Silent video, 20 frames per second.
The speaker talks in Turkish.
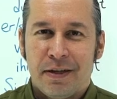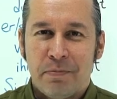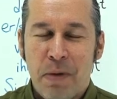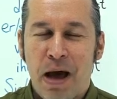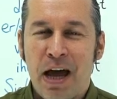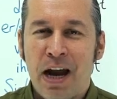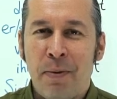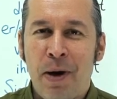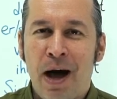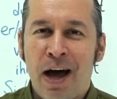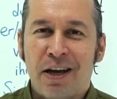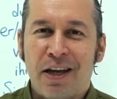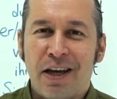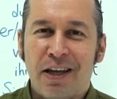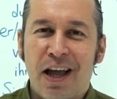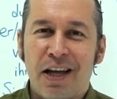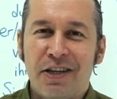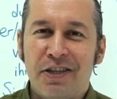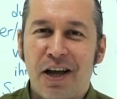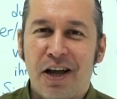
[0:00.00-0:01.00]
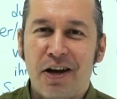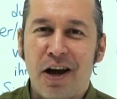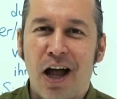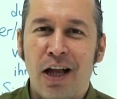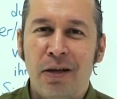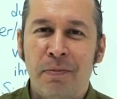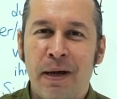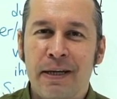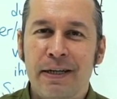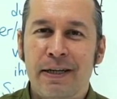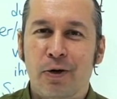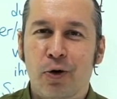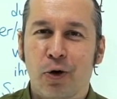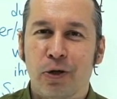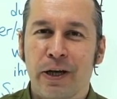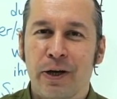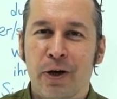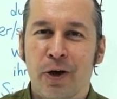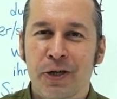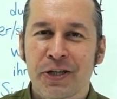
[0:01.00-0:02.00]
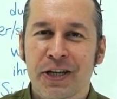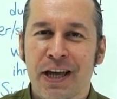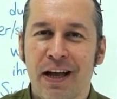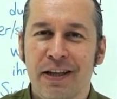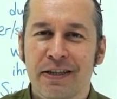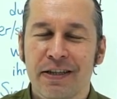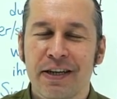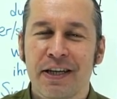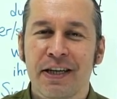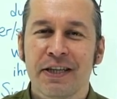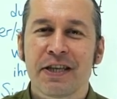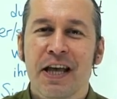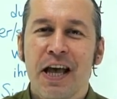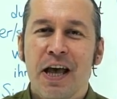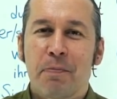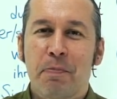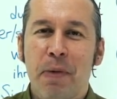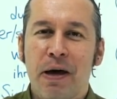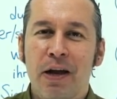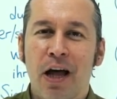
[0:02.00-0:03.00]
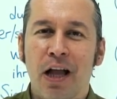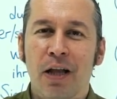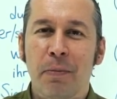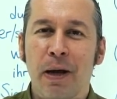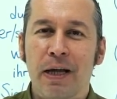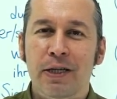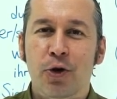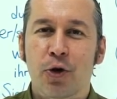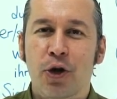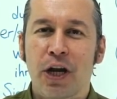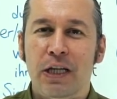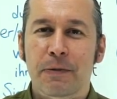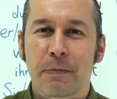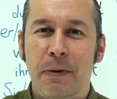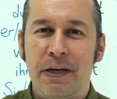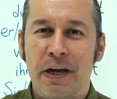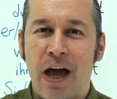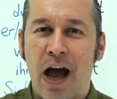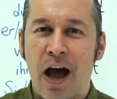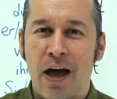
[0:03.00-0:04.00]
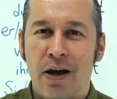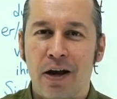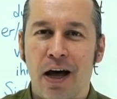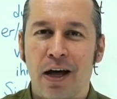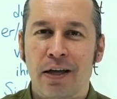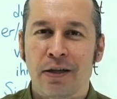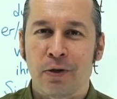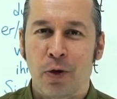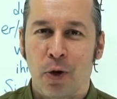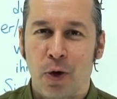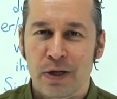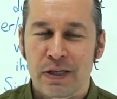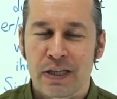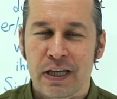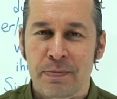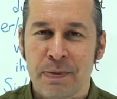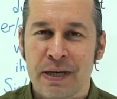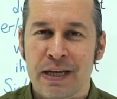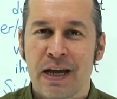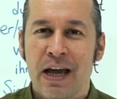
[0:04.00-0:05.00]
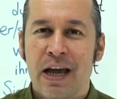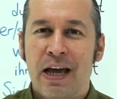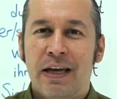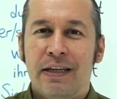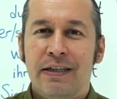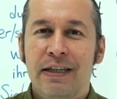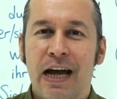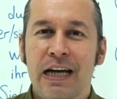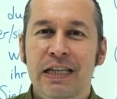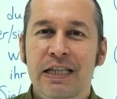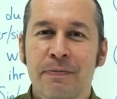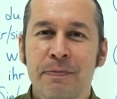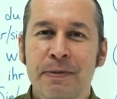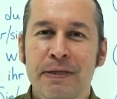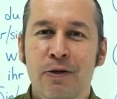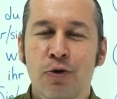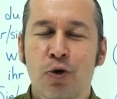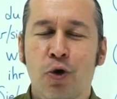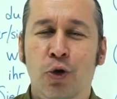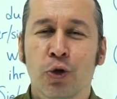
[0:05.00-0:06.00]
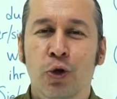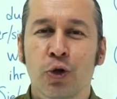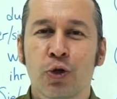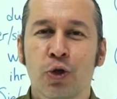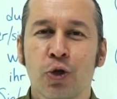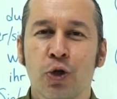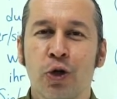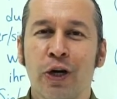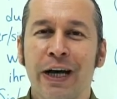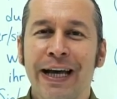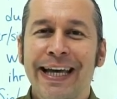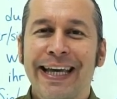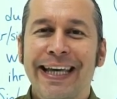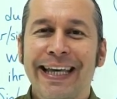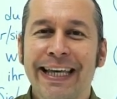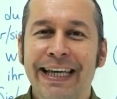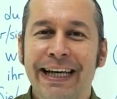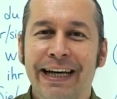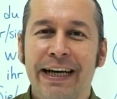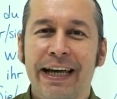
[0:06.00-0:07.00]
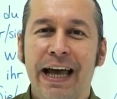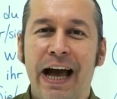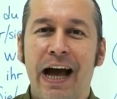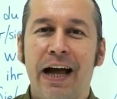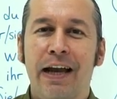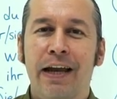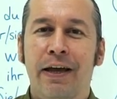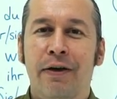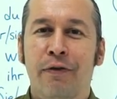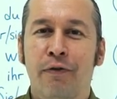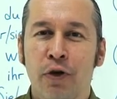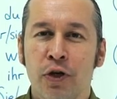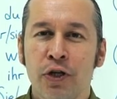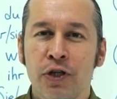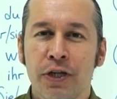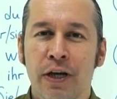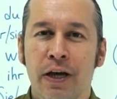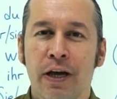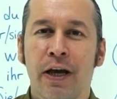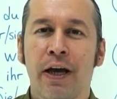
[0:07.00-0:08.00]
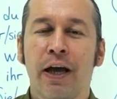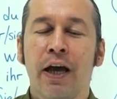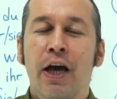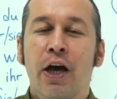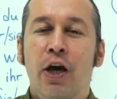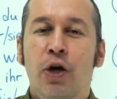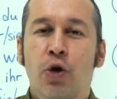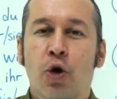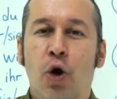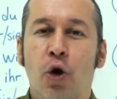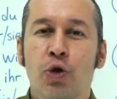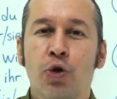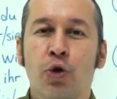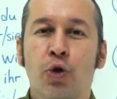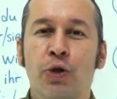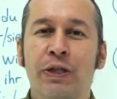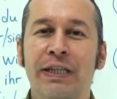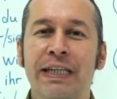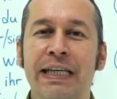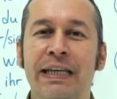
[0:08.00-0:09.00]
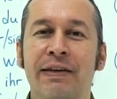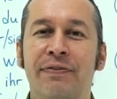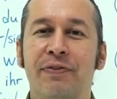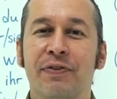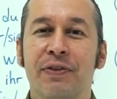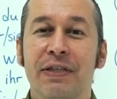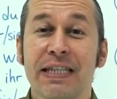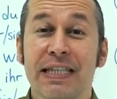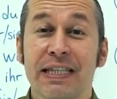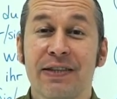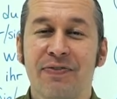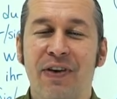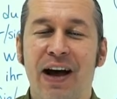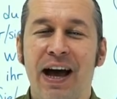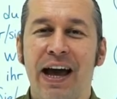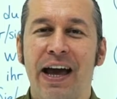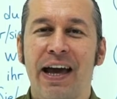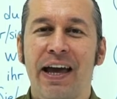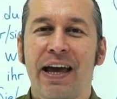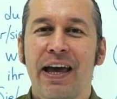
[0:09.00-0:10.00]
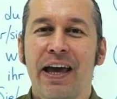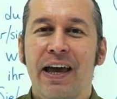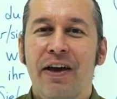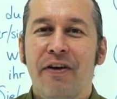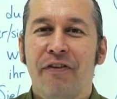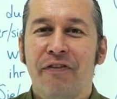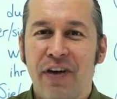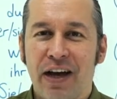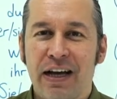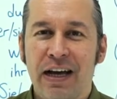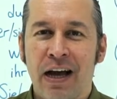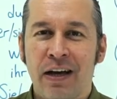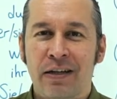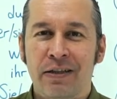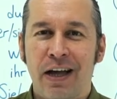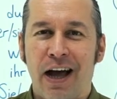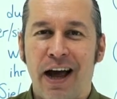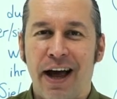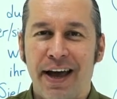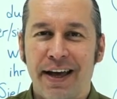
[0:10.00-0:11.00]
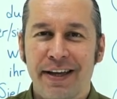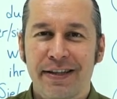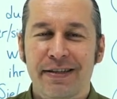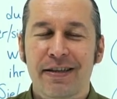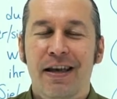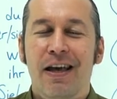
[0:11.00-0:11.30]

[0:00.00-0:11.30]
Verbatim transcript: Merhaba arkadaşlar, Almanca Kolay'a hoş geldiniz. Ben Almanca öğretmeni Erhan Özdemir. Dersimizin konusu Irreale Wünsche, Konjunktiv 2, Vergangenheit.